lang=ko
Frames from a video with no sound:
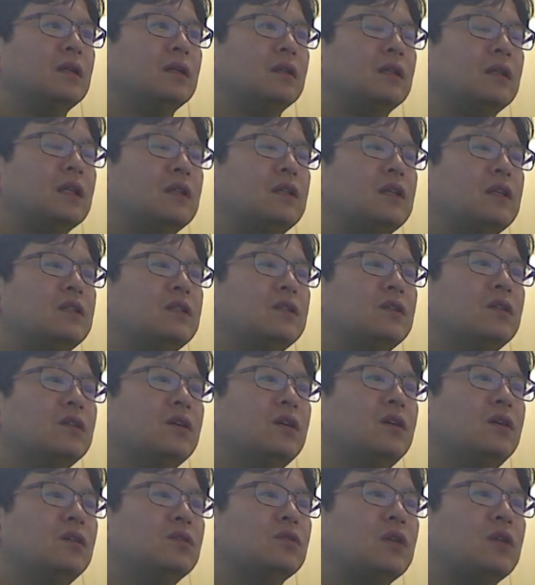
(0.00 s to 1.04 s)

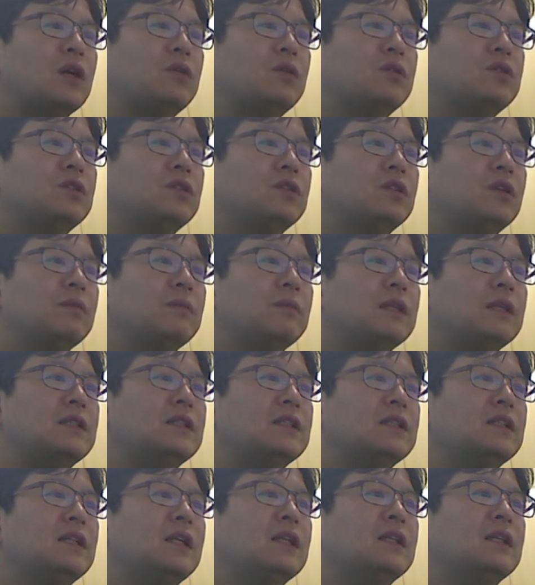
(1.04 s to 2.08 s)
대퇴신경, 좌골신경
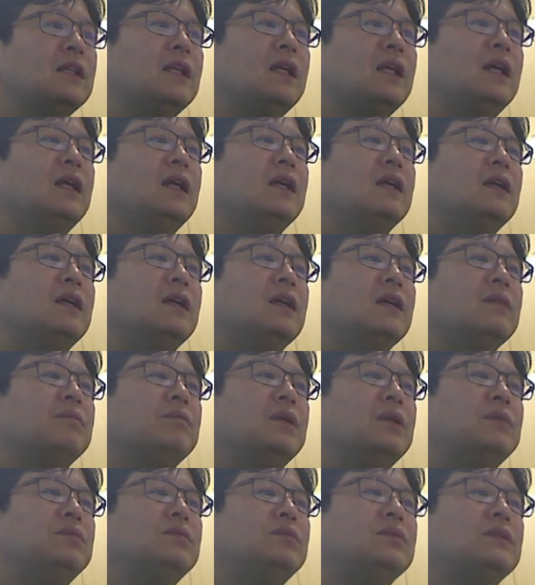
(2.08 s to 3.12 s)
마취를 할 때
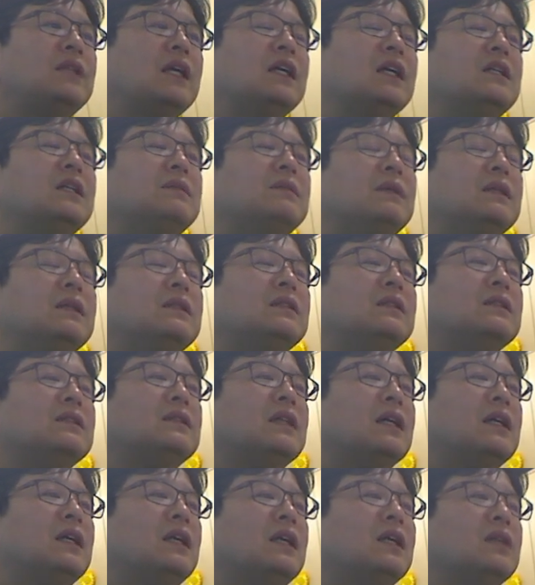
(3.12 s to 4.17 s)
피부 따끔한
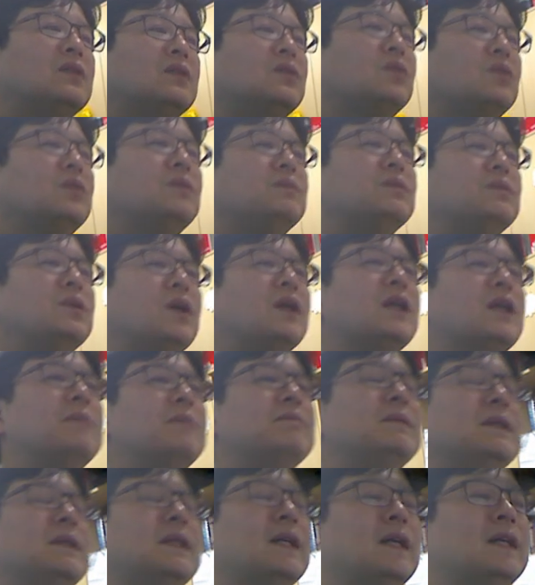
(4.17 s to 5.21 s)
증상이 조금
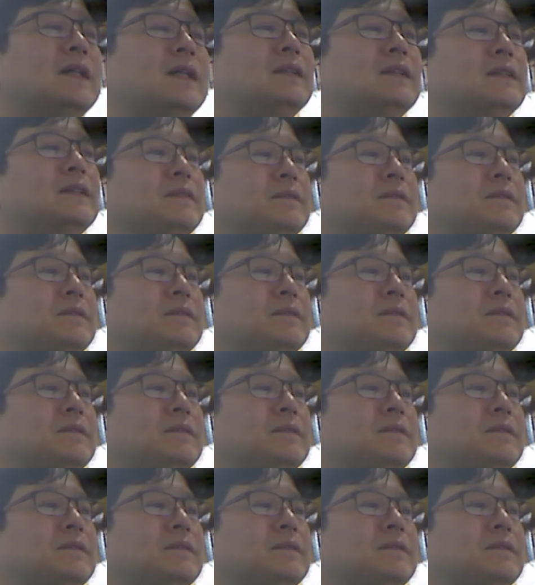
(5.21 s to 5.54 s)
덜합니다.